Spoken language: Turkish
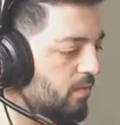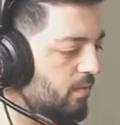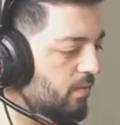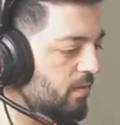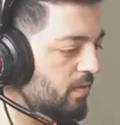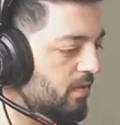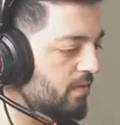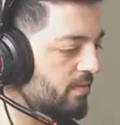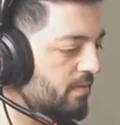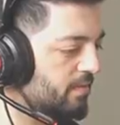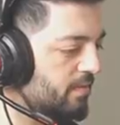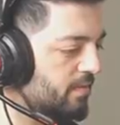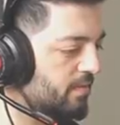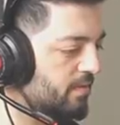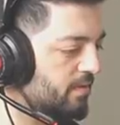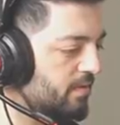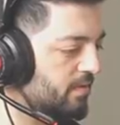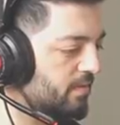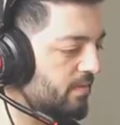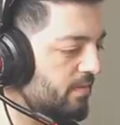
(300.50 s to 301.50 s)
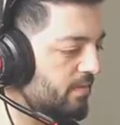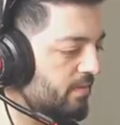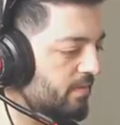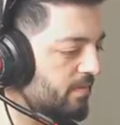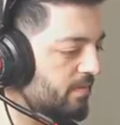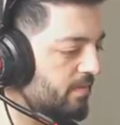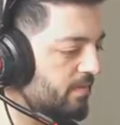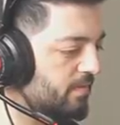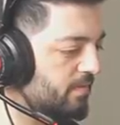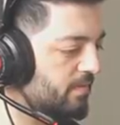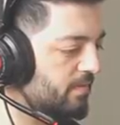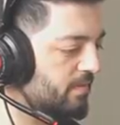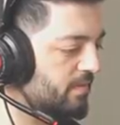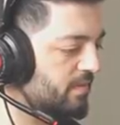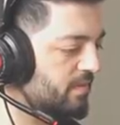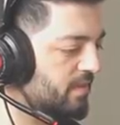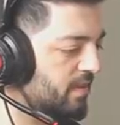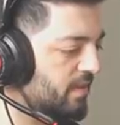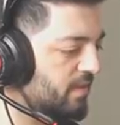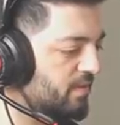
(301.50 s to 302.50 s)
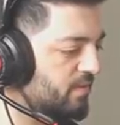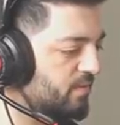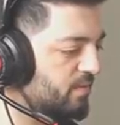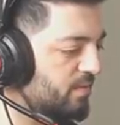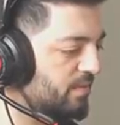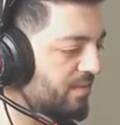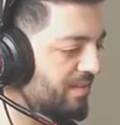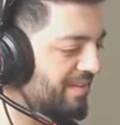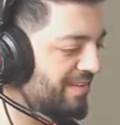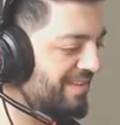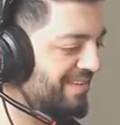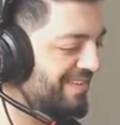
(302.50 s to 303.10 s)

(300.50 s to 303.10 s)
Oo hadi bakayım. Sen niye vurmuyorsun?